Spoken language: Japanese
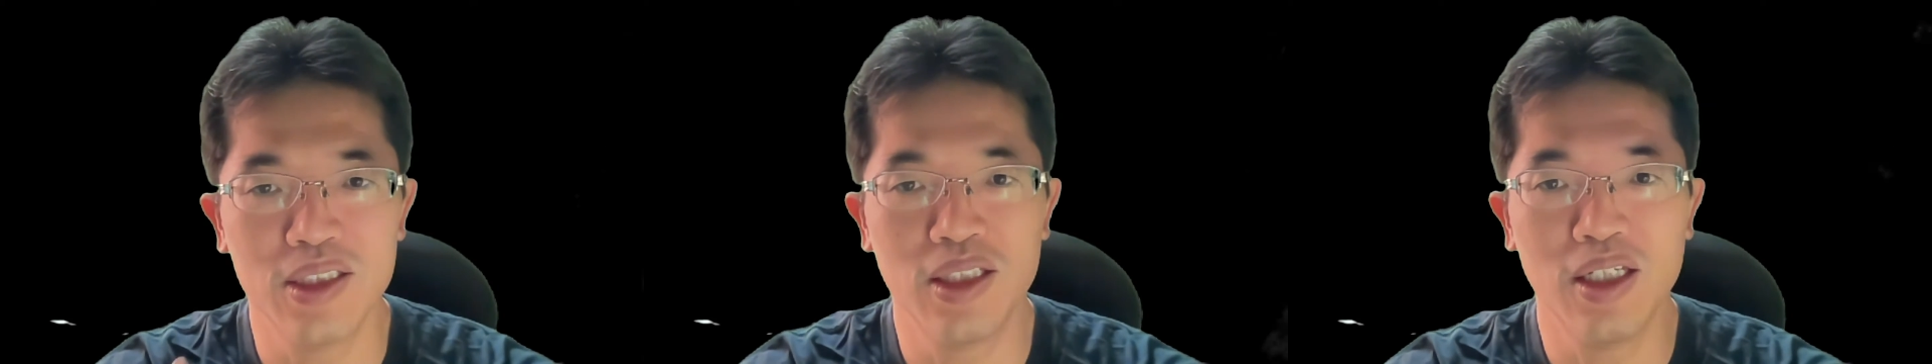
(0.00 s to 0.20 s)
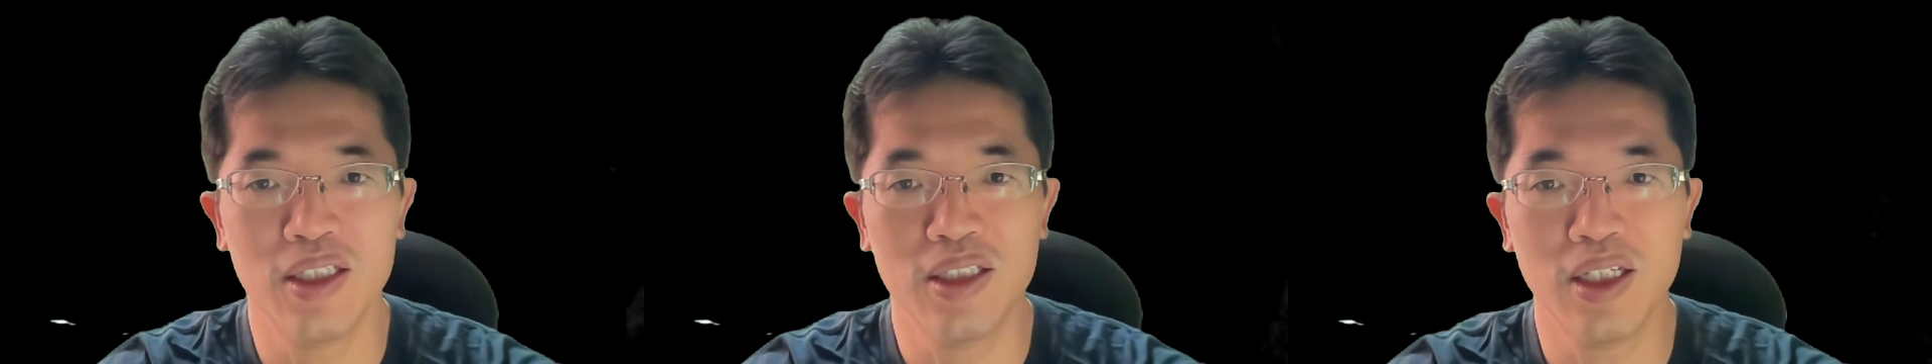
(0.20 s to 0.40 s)

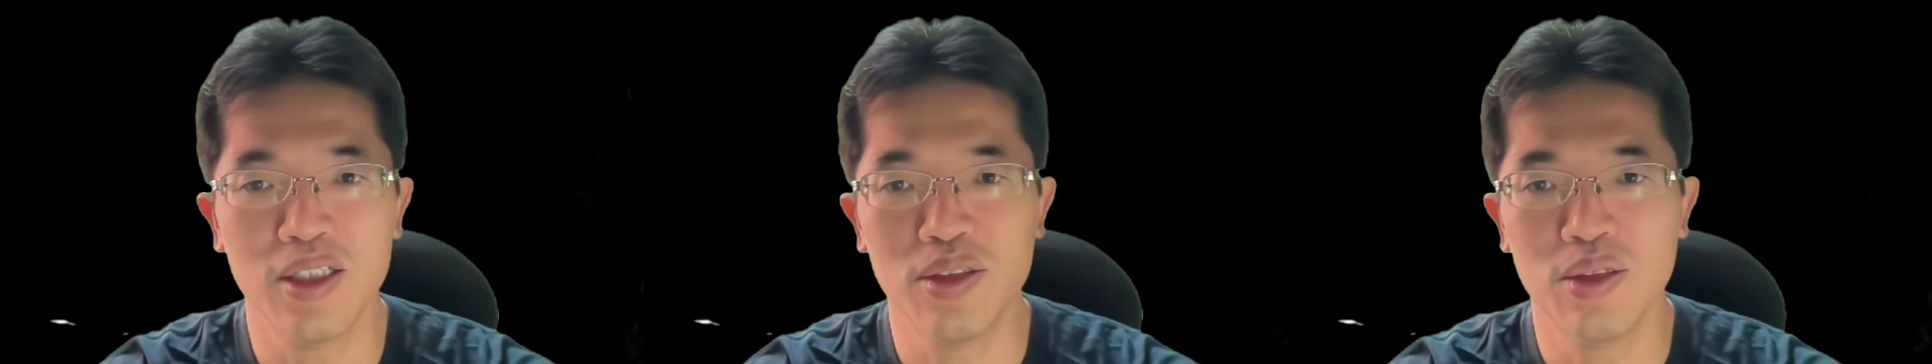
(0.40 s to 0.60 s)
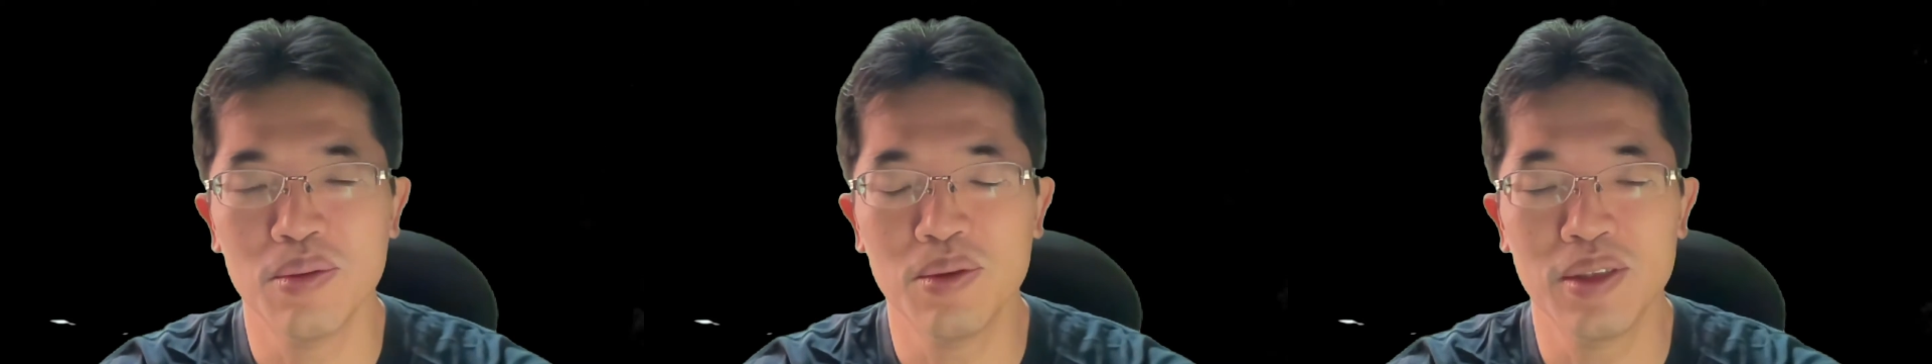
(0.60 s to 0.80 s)
していきた
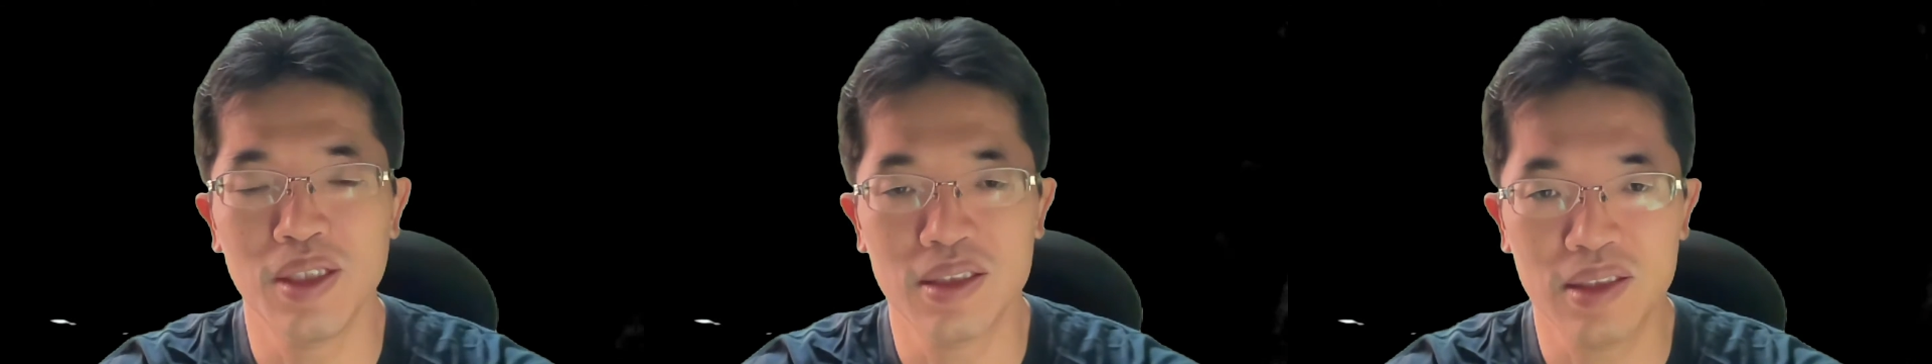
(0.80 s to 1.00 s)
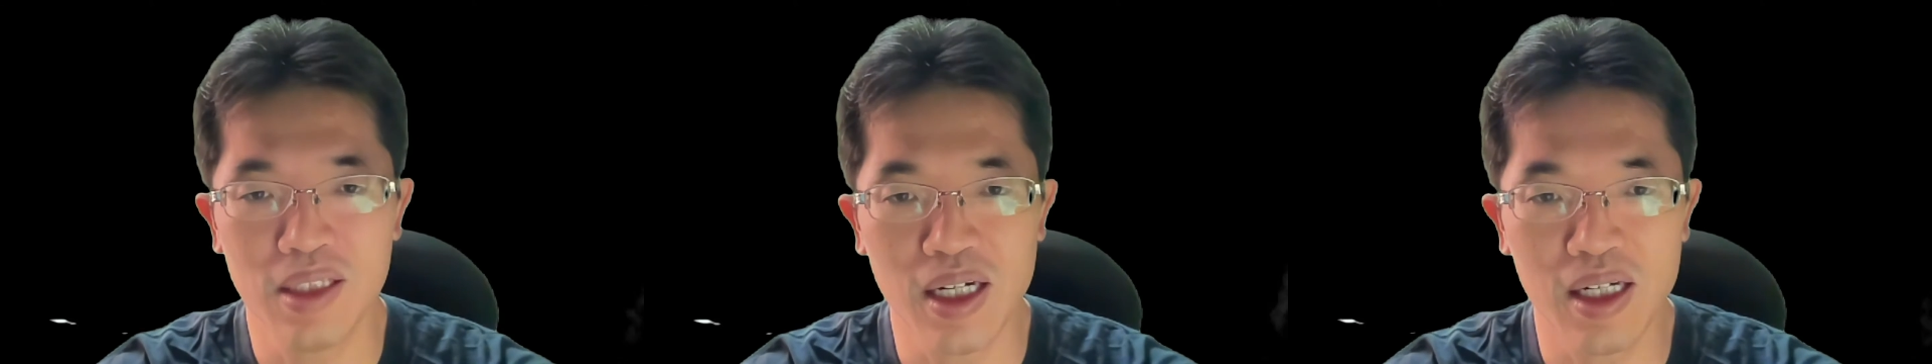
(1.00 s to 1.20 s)
いと思うんで
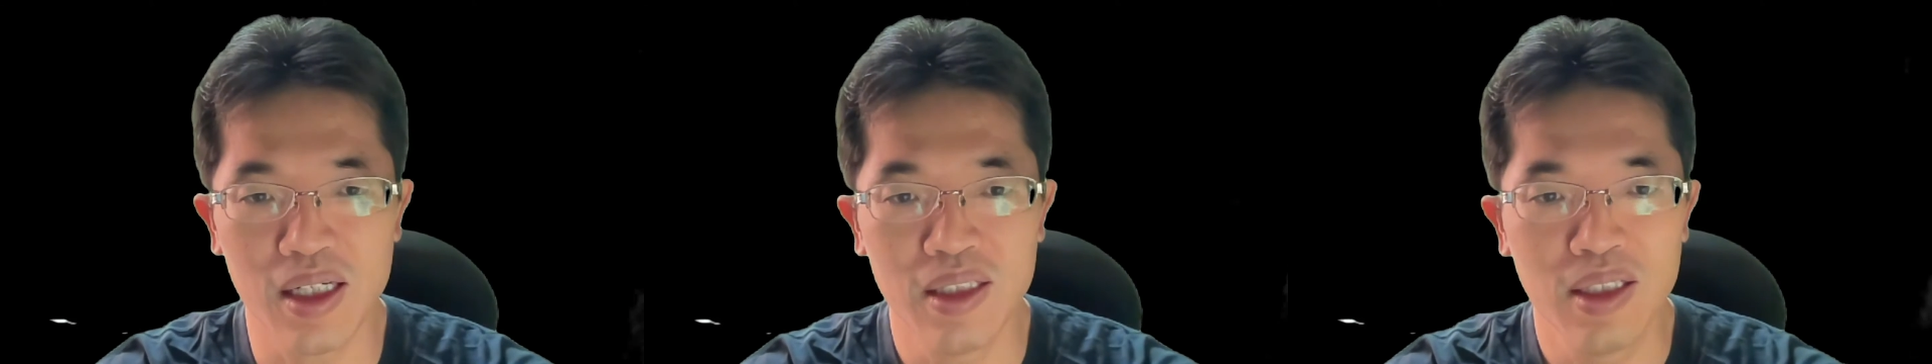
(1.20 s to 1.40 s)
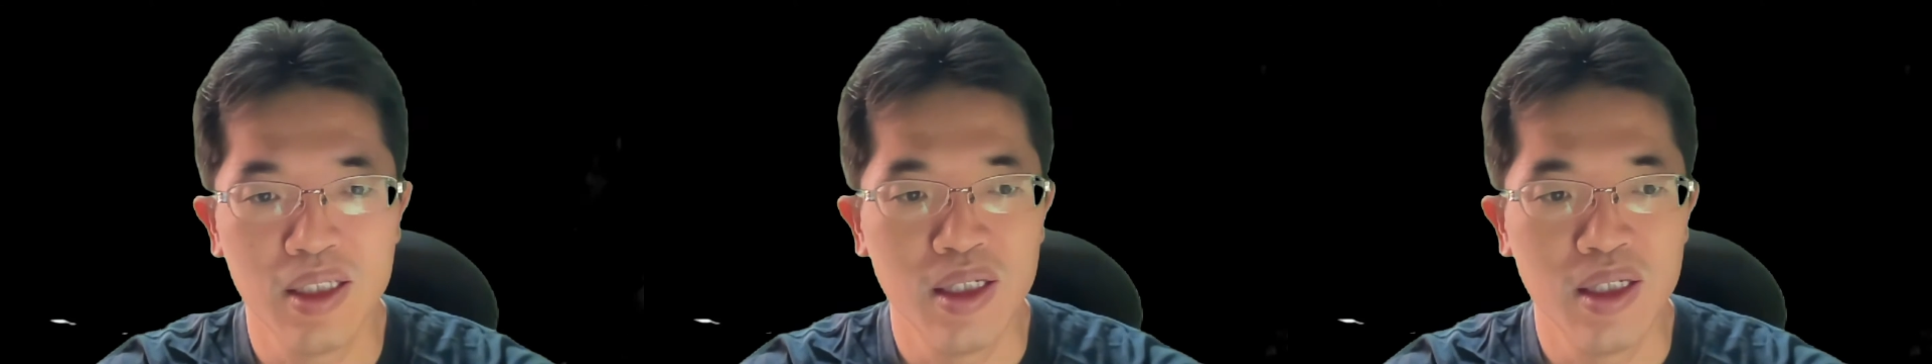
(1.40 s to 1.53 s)
すが、